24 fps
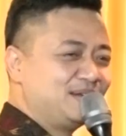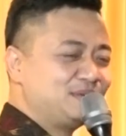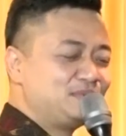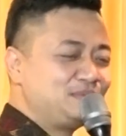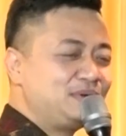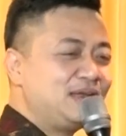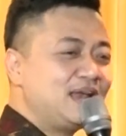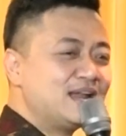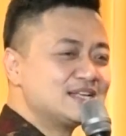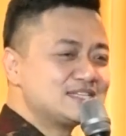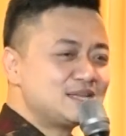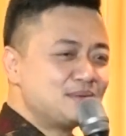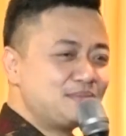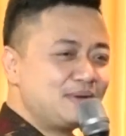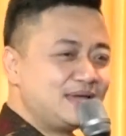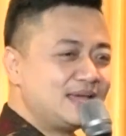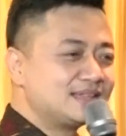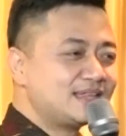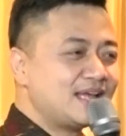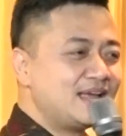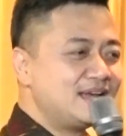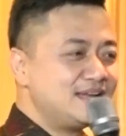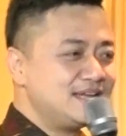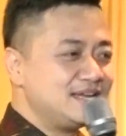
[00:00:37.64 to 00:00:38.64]
Bilang sama yang
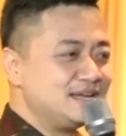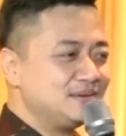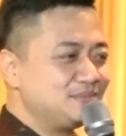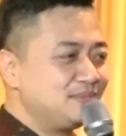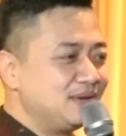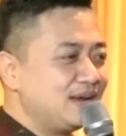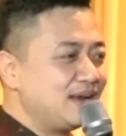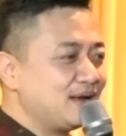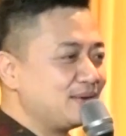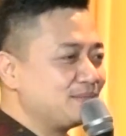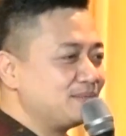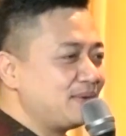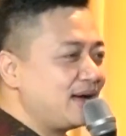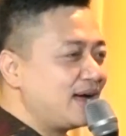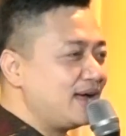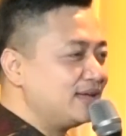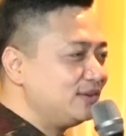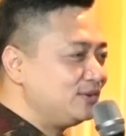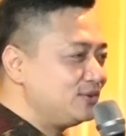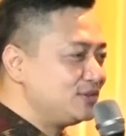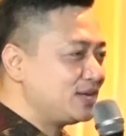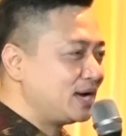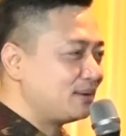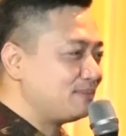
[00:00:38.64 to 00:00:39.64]
tadi, bilang
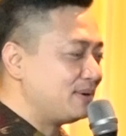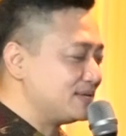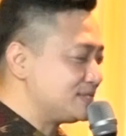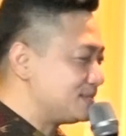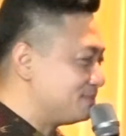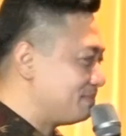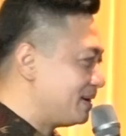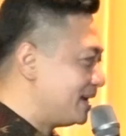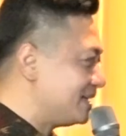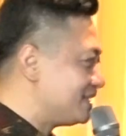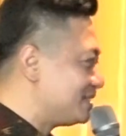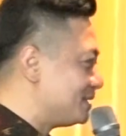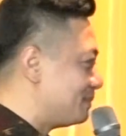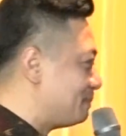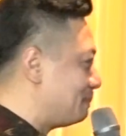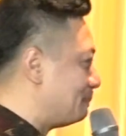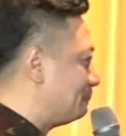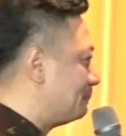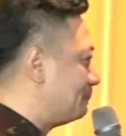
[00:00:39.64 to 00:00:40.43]
makanya lu jangan macem-macem.